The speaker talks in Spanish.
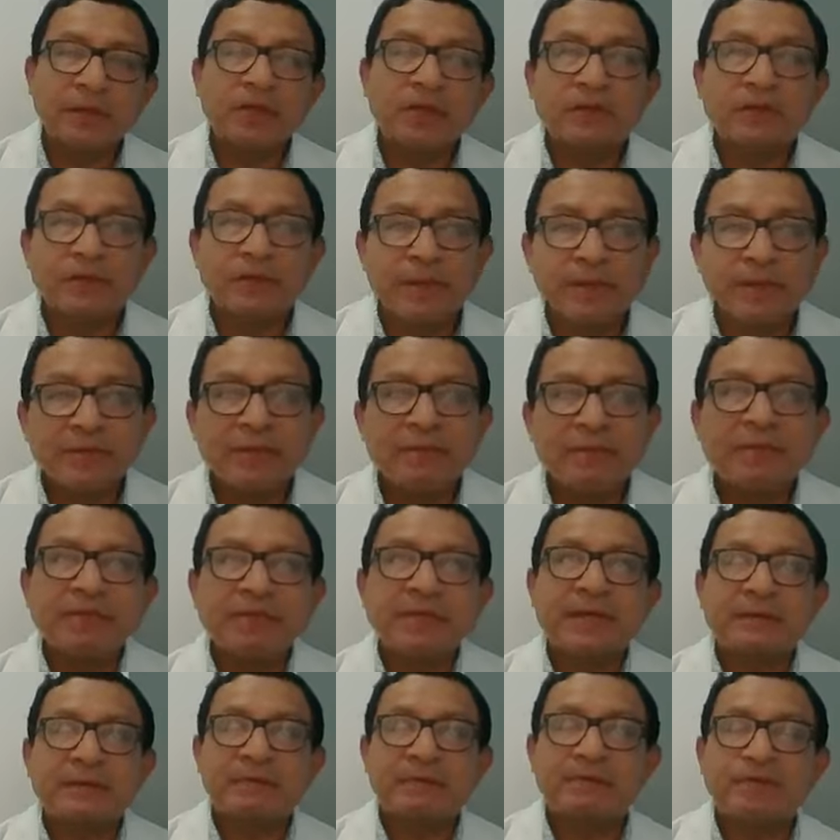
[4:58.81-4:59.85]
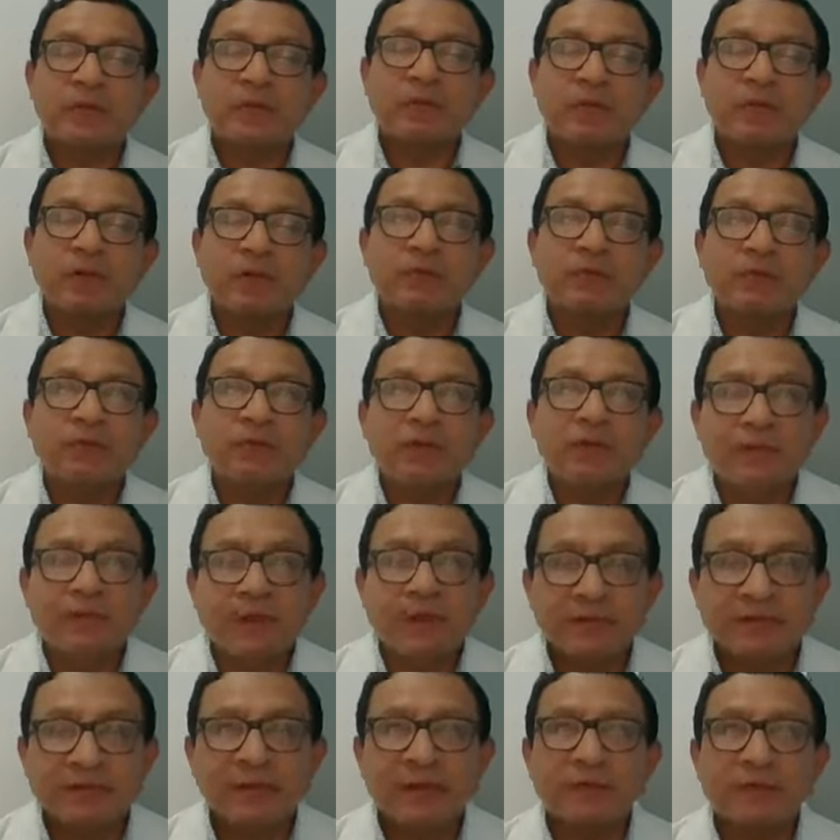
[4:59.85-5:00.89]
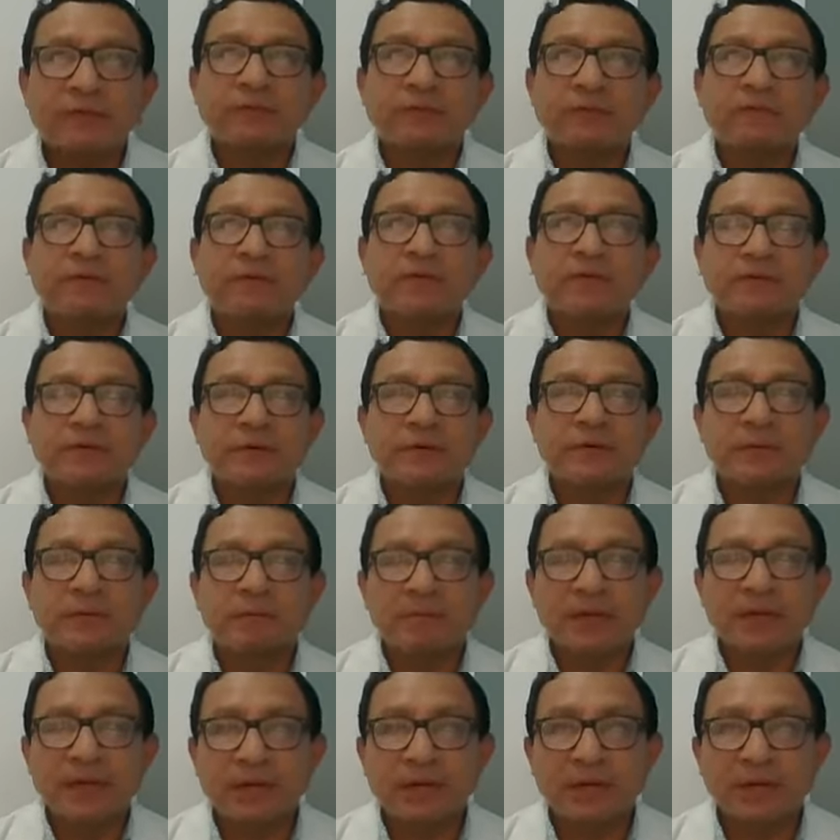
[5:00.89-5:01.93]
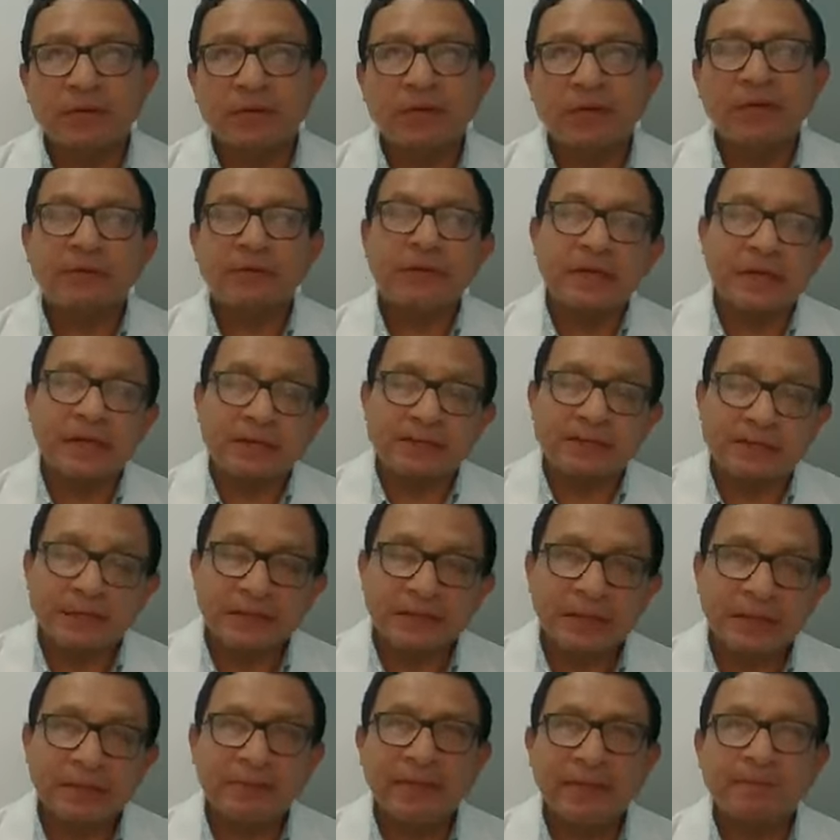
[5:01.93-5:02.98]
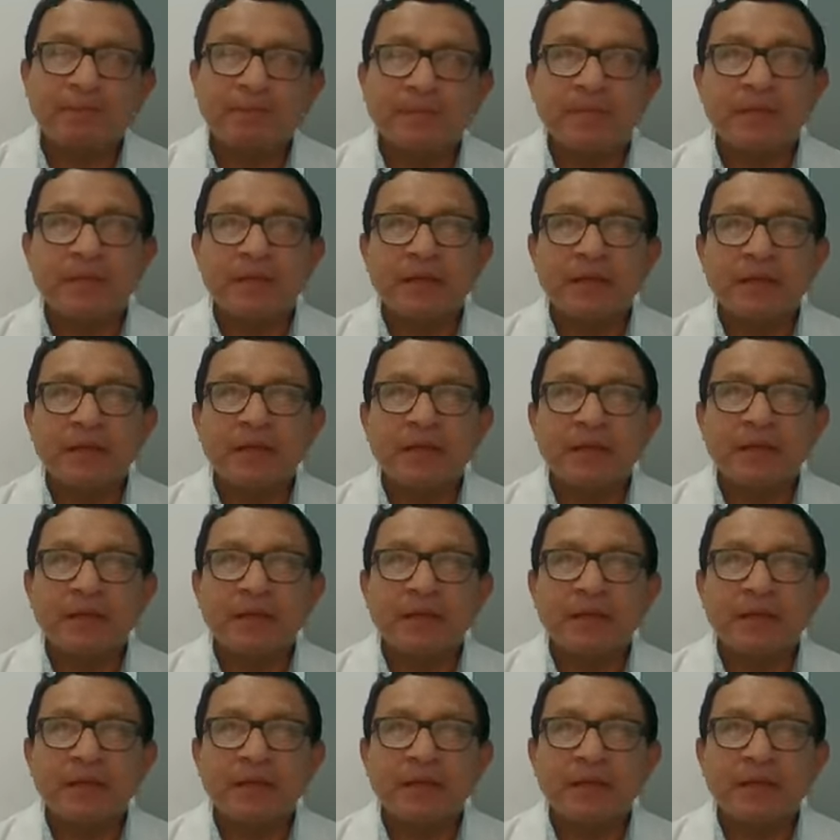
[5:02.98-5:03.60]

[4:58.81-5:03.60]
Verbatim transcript: Entonces vamos a empezar. Bueno, una infección, una infección respiratoria en esta etapa